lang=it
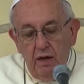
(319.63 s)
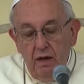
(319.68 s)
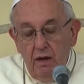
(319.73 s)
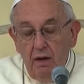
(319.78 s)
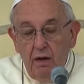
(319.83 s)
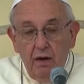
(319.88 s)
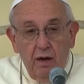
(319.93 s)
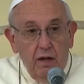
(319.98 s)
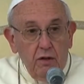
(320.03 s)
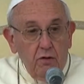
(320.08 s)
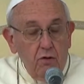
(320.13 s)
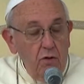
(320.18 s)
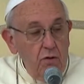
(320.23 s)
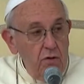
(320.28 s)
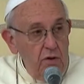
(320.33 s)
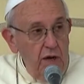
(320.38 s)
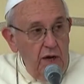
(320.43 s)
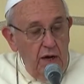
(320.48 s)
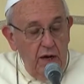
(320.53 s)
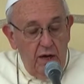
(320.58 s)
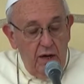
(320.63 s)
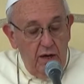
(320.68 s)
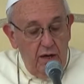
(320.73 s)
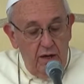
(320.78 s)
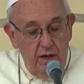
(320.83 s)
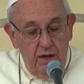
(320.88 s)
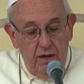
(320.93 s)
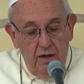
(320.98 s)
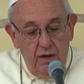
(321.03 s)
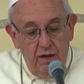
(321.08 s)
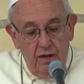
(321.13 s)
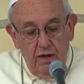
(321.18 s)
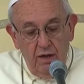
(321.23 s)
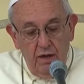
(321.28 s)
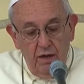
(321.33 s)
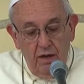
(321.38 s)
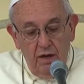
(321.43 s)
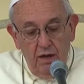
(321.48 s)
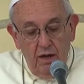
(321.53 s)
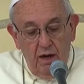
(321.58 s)
la donna
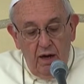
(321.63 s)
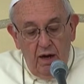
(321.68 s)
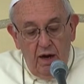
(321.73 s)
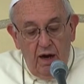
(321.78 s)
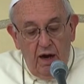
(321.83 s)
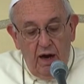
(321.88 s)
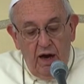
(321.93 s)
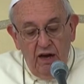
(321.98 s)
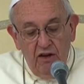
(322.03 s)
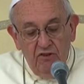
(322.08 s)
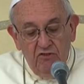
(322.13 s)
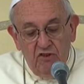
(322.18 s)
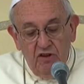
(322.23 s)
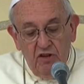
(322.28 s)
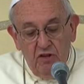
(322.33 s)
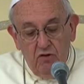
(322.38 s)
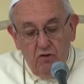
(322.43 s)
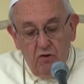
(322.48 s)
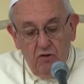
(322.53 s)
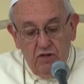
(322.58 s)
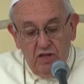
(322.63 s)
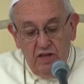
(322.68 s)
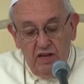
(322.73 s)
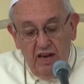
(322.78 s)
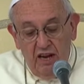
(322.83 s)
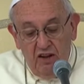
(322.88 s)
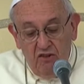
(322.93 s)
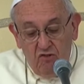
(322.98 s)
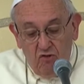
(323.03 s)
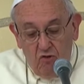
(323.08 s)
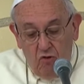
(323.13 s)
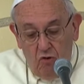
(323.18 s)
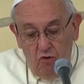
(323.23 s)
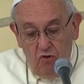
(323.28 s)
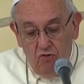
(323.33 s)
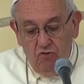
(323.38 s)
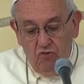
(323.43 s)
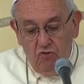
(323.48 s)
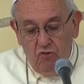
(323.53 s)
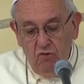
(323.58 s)
ha agito di
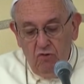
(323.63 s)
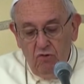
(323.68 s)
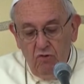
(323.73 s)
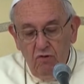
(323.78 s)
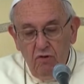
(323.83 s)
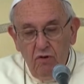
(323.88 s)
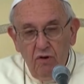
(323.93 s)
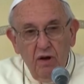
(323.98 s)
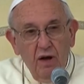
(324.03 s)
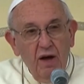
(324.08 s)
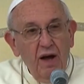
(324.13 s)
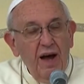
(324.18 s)
nascosto